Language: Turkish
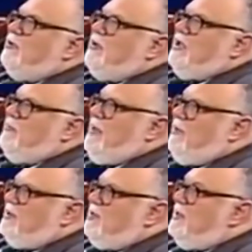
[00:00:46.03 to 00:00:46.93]
doğru gitmeye
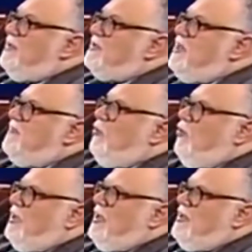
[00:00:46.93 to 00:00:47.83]
başladı. Stephen
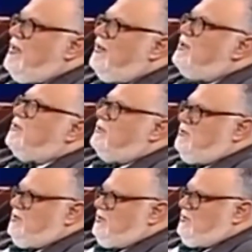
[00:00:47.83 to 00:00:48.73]
Hawking'in yanlış
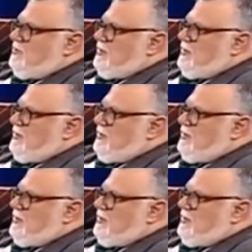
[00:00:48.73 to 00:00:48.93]
olduğu çıktı